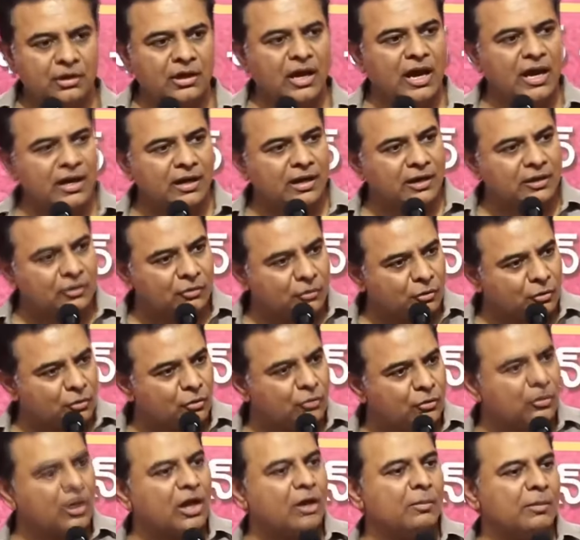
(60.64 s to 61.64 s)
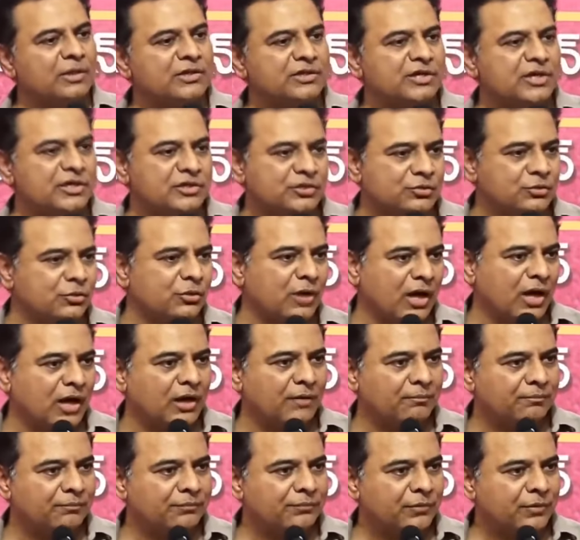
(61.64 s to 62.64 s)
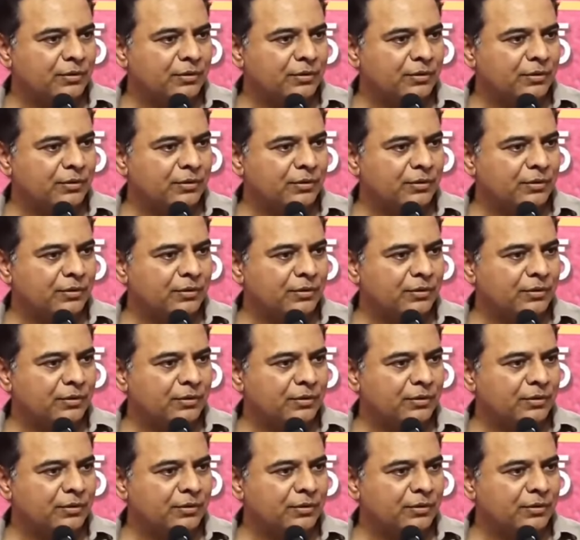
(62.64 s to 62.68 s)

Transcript: టార్గెట్ గురుకులాలు మంచిగా చేసి ఉండాలి